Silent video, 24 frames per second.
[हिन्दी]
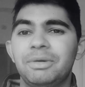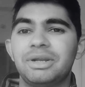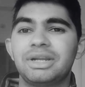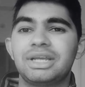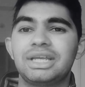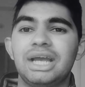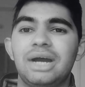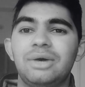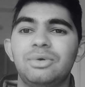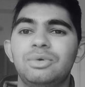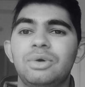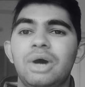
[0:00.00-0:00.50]
पर
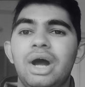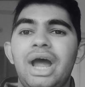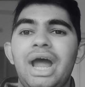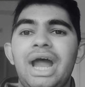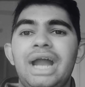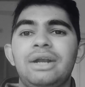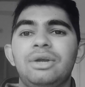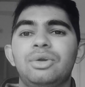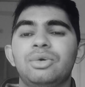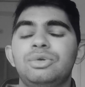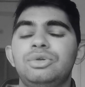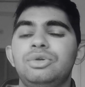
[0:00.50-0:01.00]
क्या हुआ
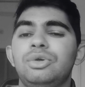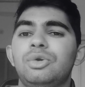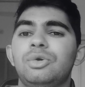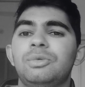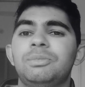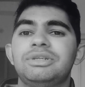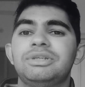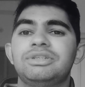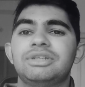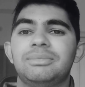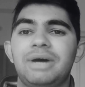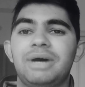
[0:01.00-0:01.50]
एंटोनियो
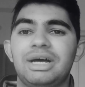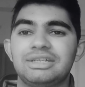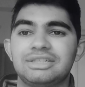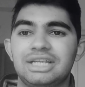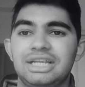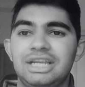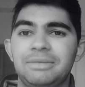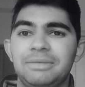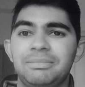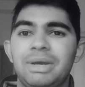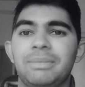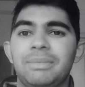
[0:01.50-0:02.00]
लोपे सबास
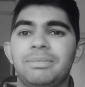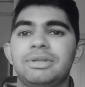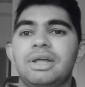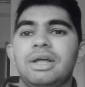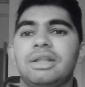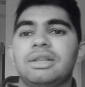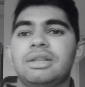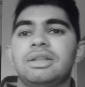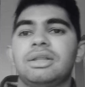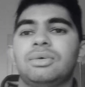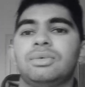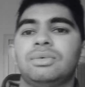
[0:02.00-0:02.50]
के लिए मैं
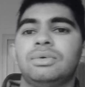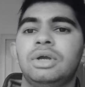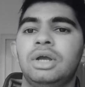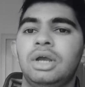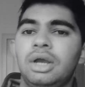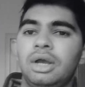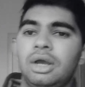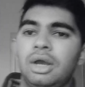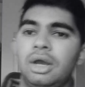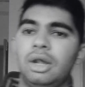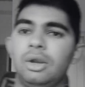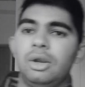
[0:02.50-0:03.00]
बताता हूँ
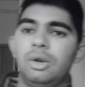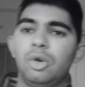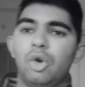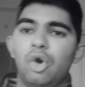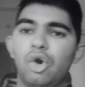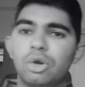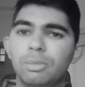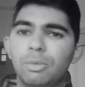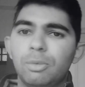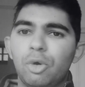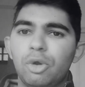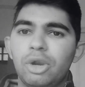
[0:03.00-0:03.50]

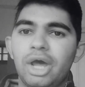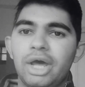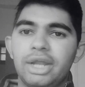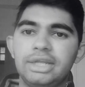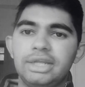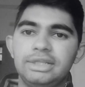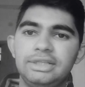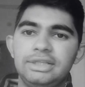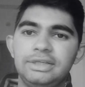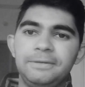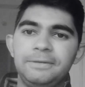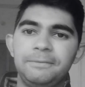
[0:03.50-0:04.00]
लॉन्ग बॉल आ
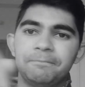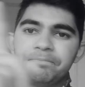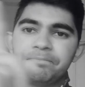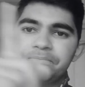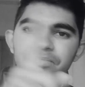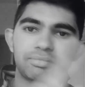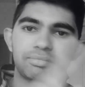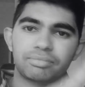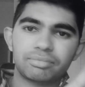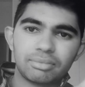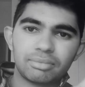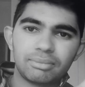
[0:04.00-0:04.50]
रही
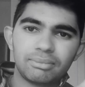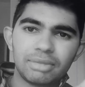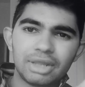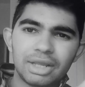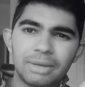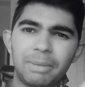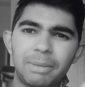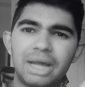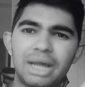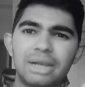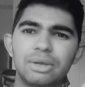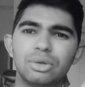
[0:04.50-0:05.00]

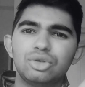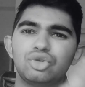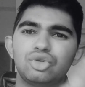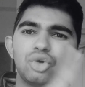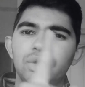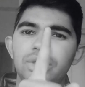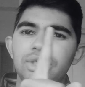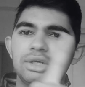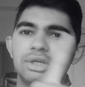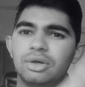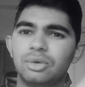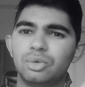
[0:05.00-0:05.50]
थी मान लो
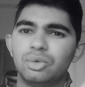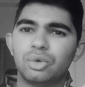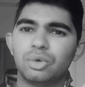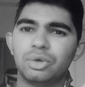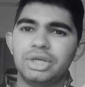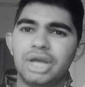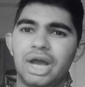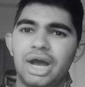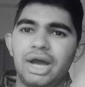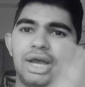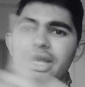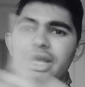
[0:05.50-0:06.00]
जॉनी कऊ को
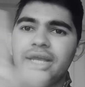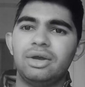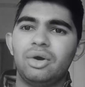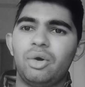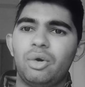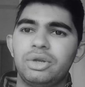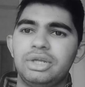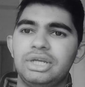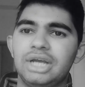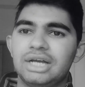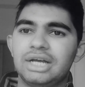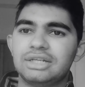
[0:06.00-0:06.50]
यहाँ आए
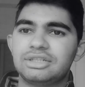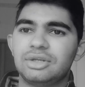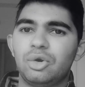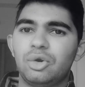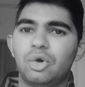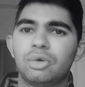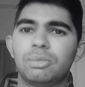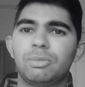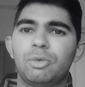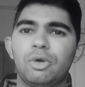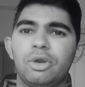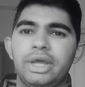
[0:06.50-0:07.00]
और यहाँ से
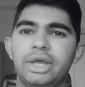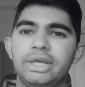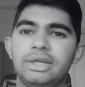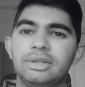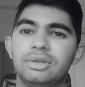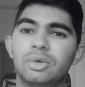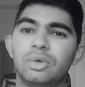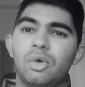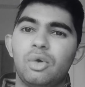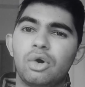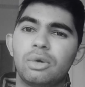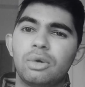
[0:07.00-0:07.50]
लॉन्ग बॉल आएगी
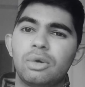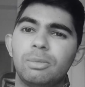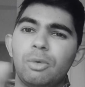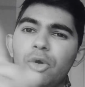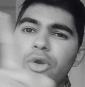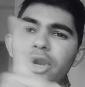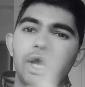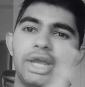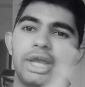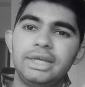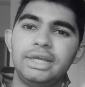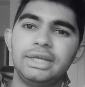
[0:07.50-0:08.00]
तो लॉन्ग
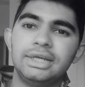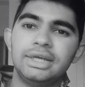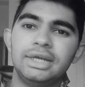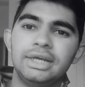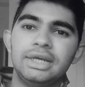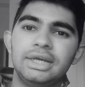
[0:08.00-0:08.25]
बॉल आई